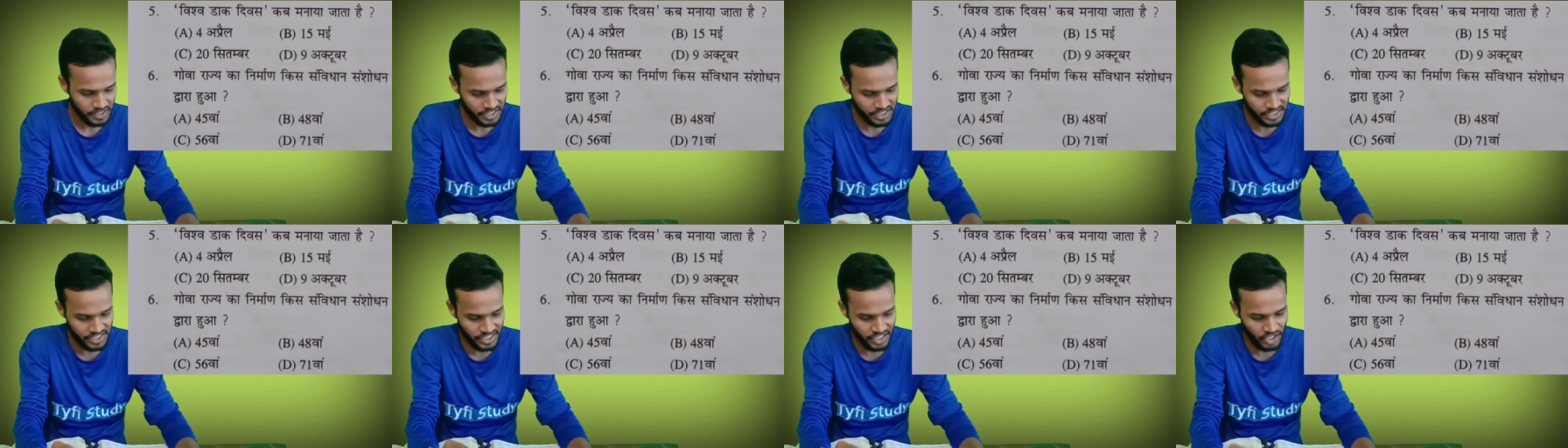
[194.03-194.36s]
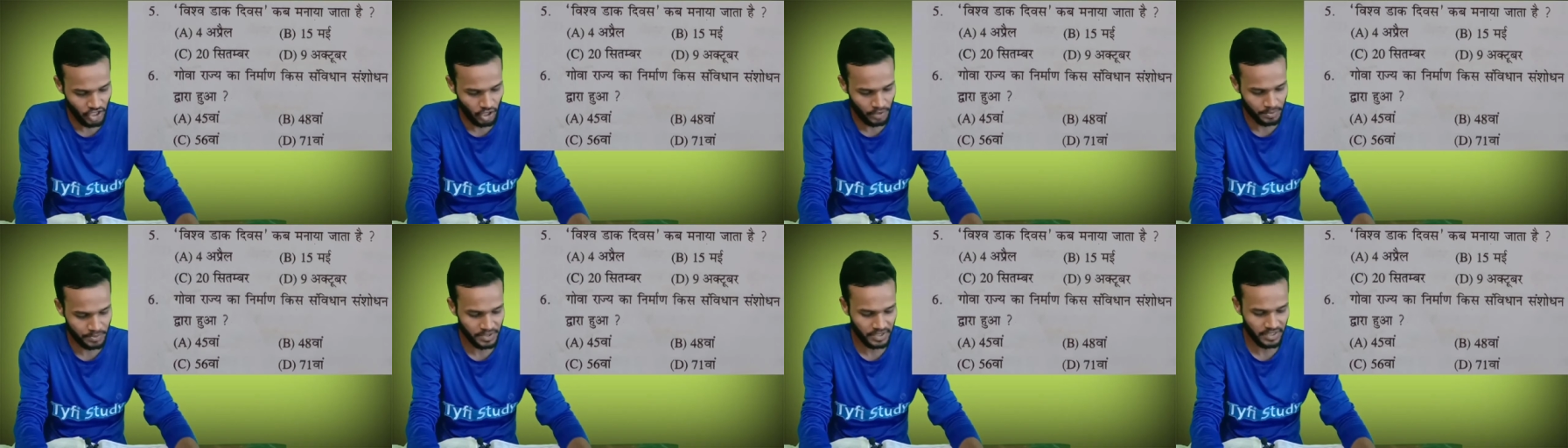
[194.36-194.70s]
सी
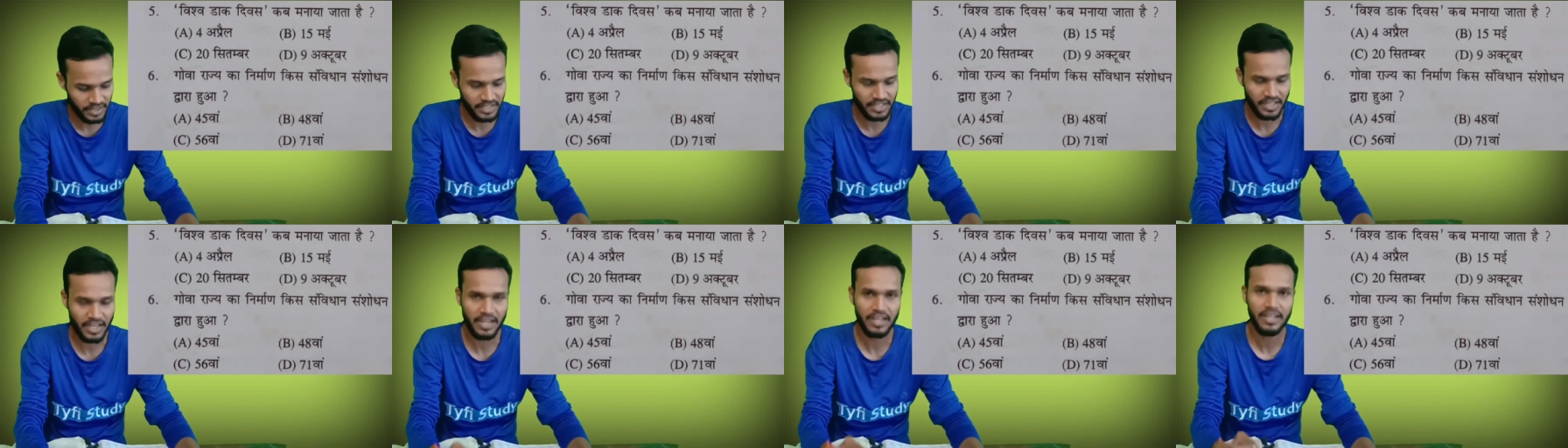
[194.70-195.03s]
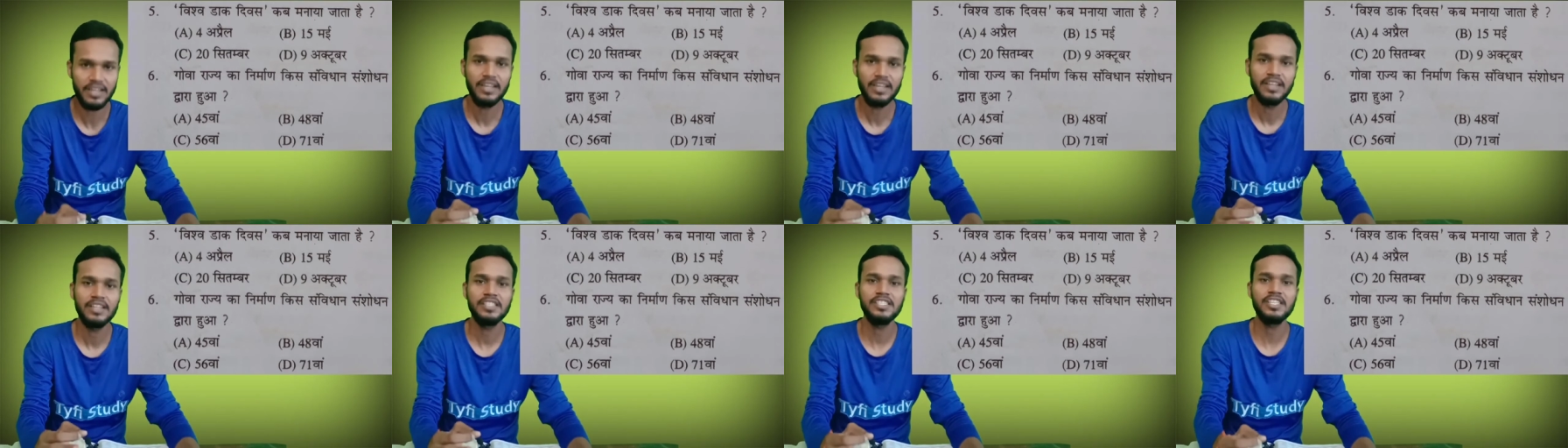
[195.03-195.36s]
ऑप्शन दिया
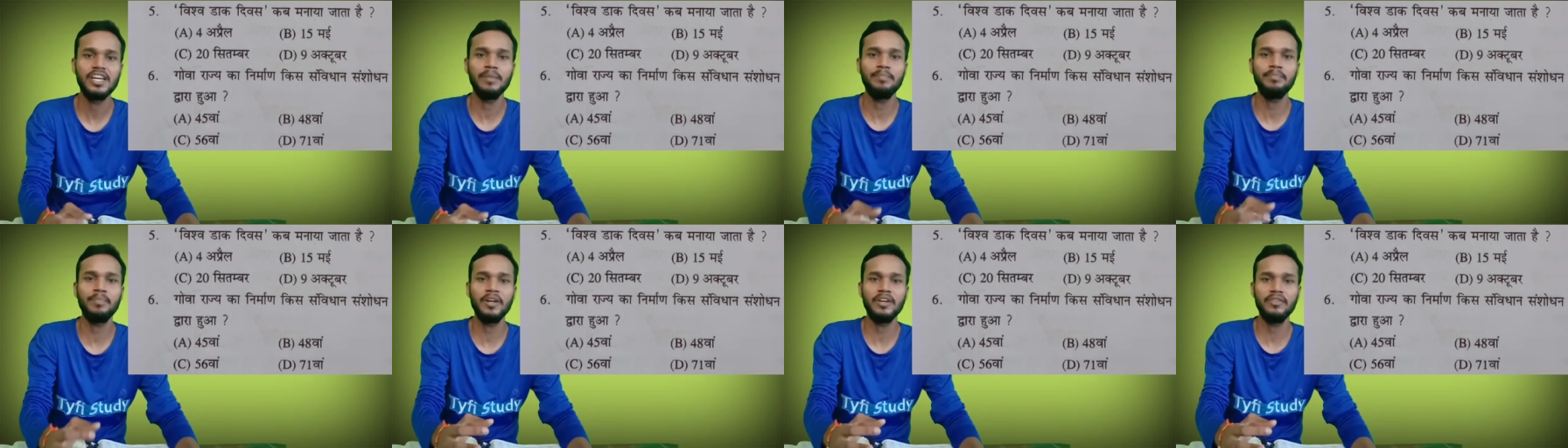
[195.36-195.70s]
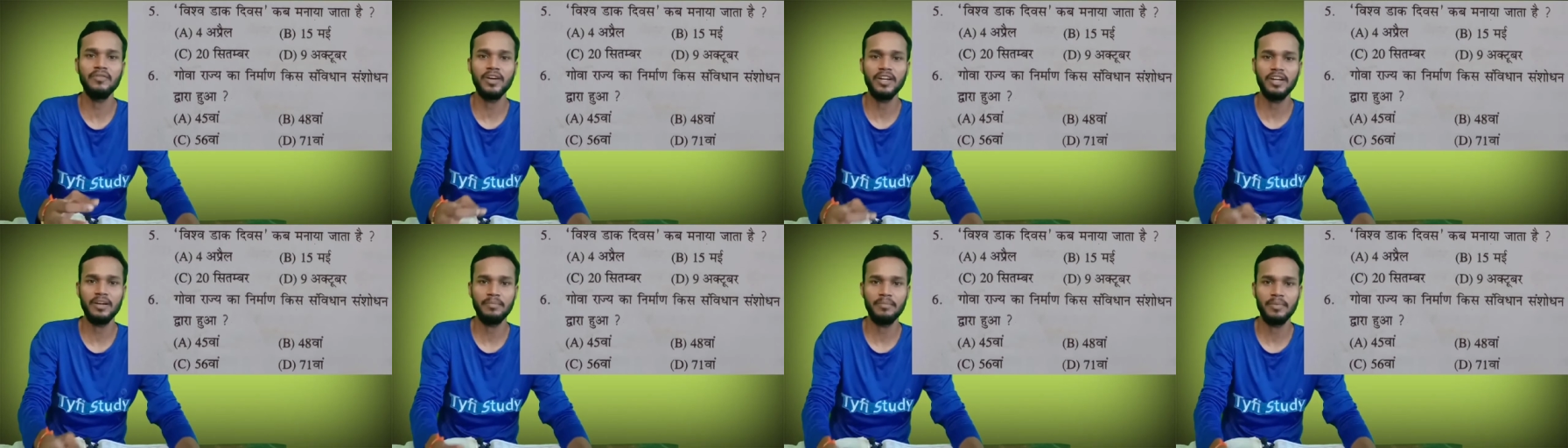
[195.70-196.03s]
है
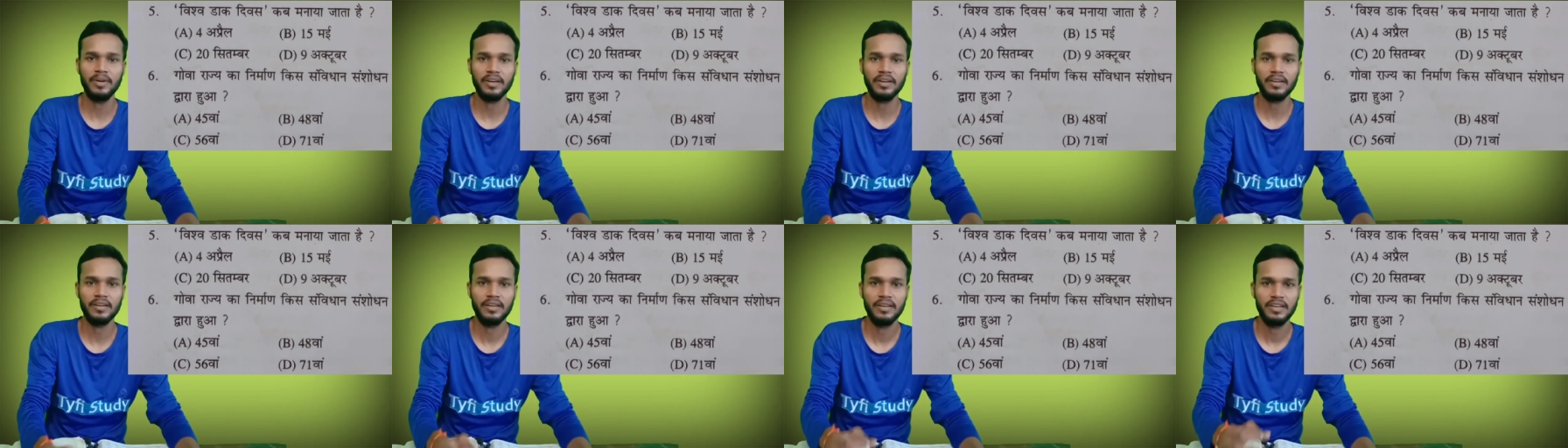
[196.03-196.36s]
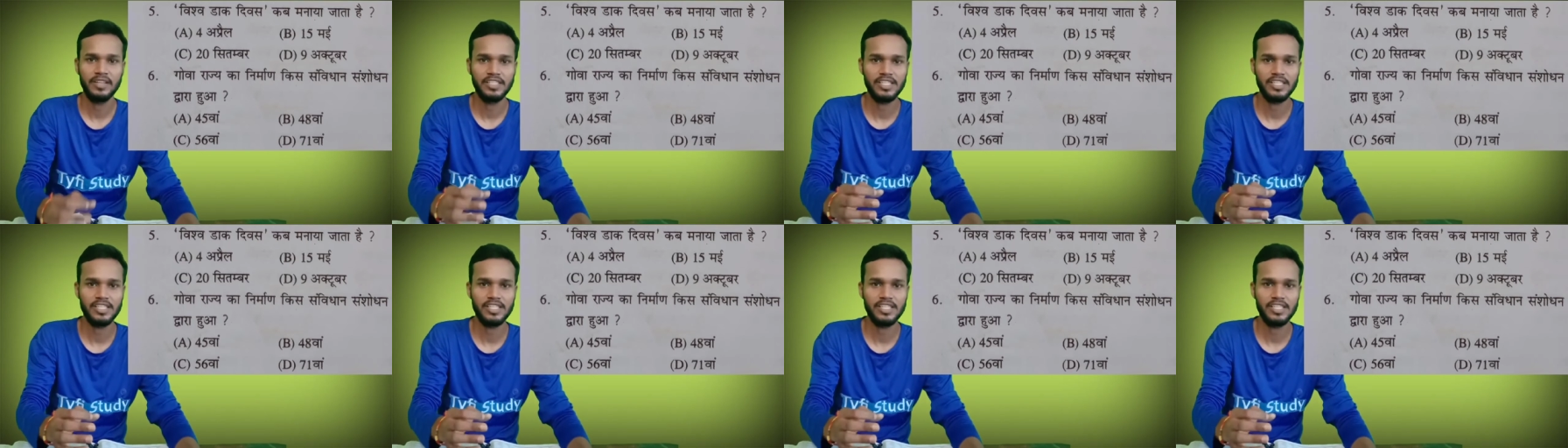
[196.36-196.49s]
छप्पनवा नंबर